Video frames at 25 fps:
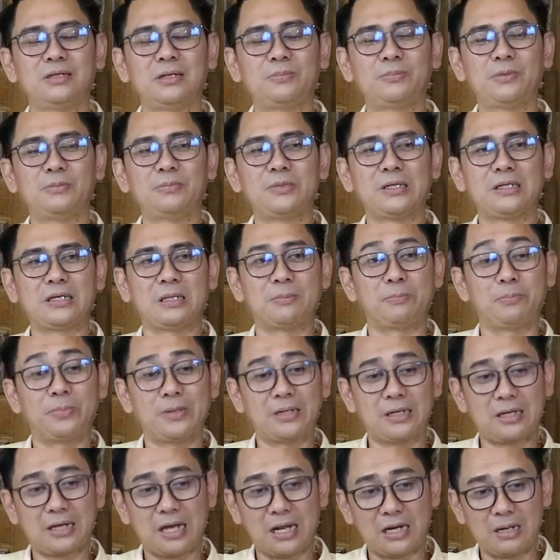apa memberikan
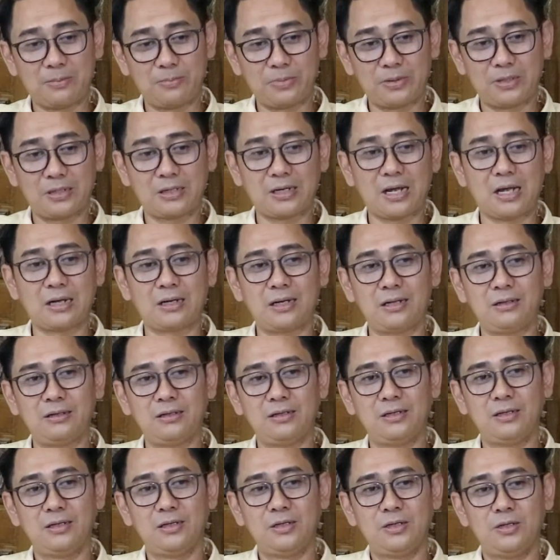penekanan penekanan
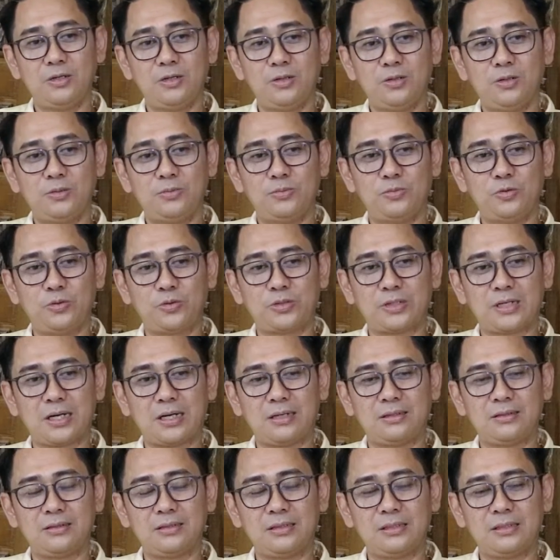
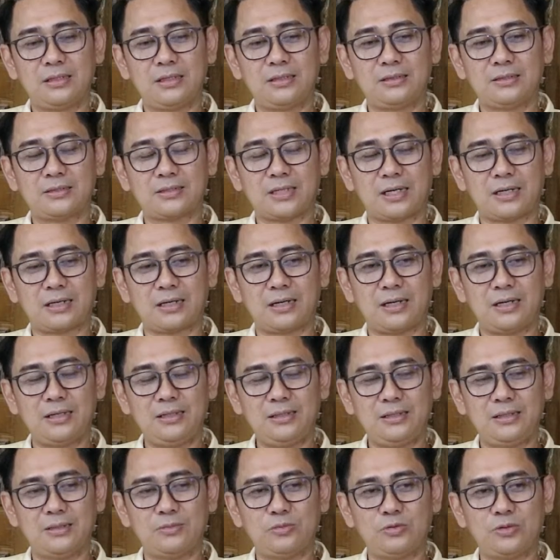bukan dengan cara ini ya,